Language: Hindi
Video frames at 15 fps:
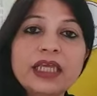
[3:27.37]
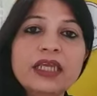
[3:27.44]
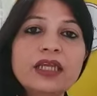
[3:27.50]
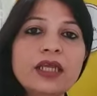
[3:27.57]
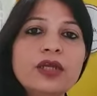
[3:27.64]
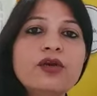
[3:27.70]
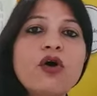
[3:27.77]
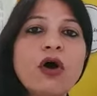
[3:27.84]

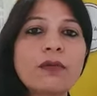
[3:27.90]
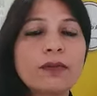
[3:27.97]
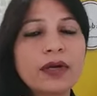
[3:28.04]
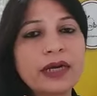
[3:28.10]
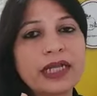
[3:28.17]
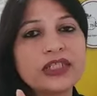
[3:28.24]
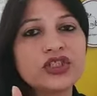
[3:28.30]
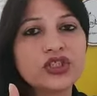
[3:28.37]
इनकी
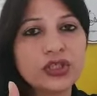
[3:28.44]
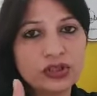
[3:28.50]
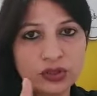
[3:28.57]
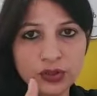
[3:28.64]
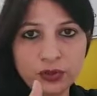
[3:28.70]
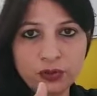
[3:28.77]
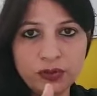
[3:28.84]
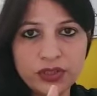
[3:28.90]
नॉर्मल रेंज
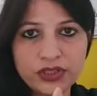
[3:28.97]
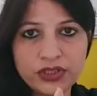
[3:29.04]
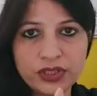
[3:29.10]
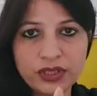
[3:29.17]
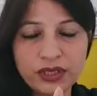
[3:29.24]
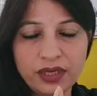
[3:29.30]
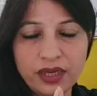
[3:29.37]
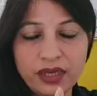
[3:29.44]
कितनी होनी
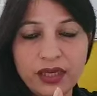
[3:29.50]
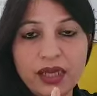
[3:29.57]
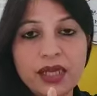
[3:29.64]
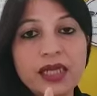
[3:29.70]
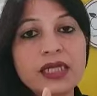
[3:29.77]
चाहिए